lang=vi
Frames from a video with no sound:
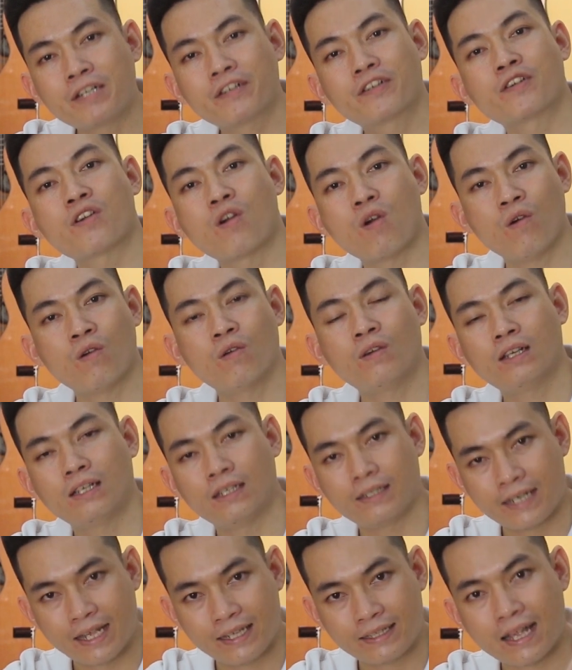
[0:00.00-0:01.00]
micro
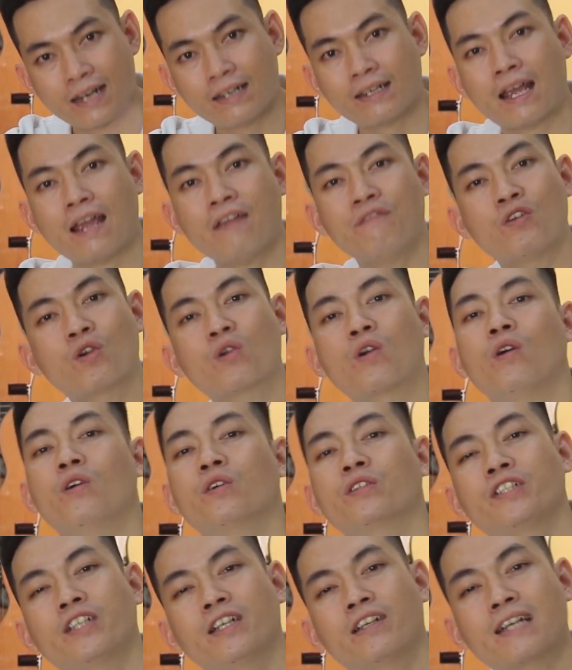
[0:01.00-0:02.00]
để test cái
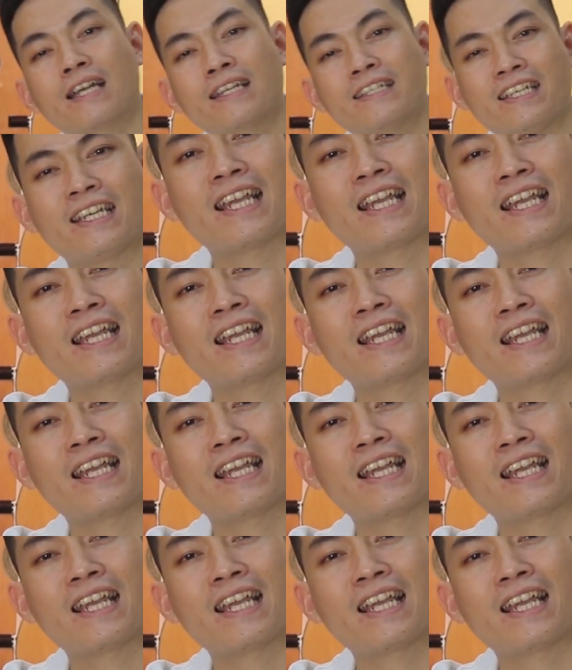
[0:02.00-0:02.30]
vocal cho các anh